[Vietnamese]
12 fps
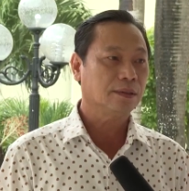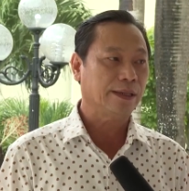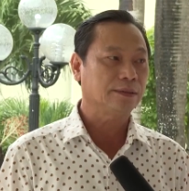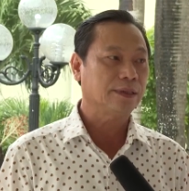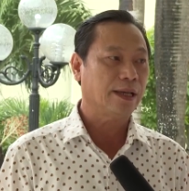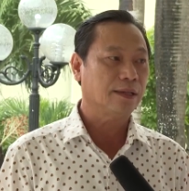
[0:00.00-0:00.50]

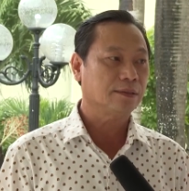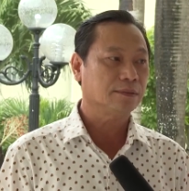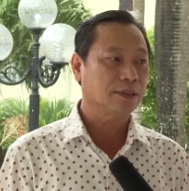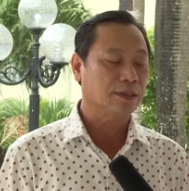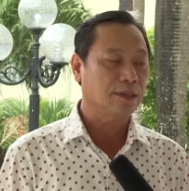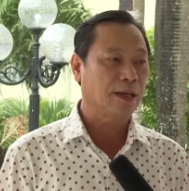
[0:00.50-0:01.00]
khang
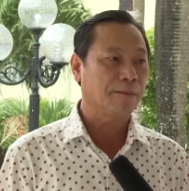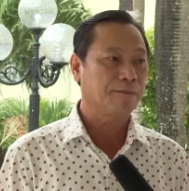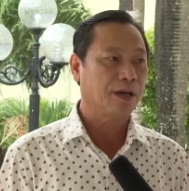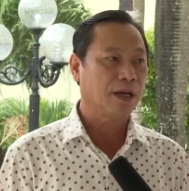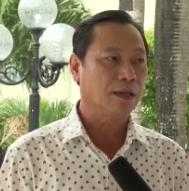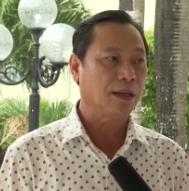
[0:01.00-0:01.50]
trang sạch đẹp
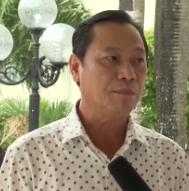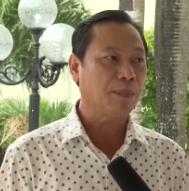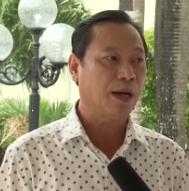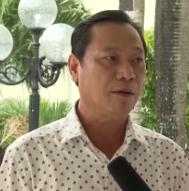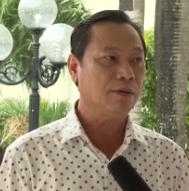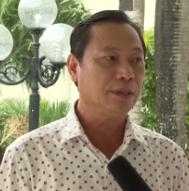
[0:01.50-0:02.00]
và đảm
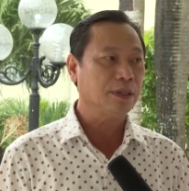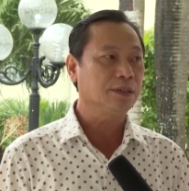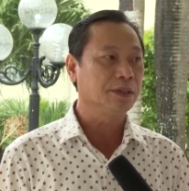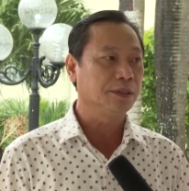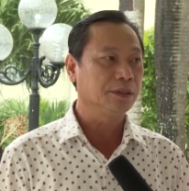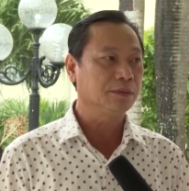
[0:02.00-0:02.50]
bảo cái
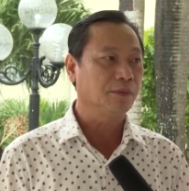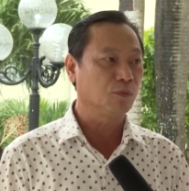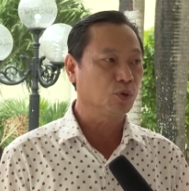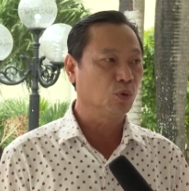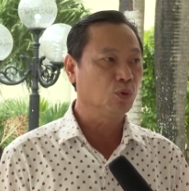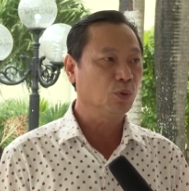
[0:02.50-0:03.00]
chất lượng
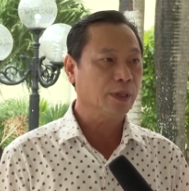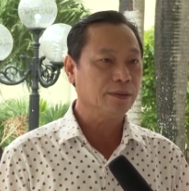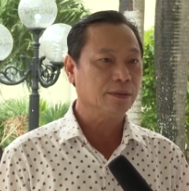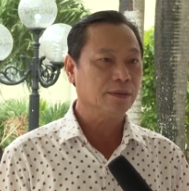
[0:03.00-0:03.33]
phục vụ du khách.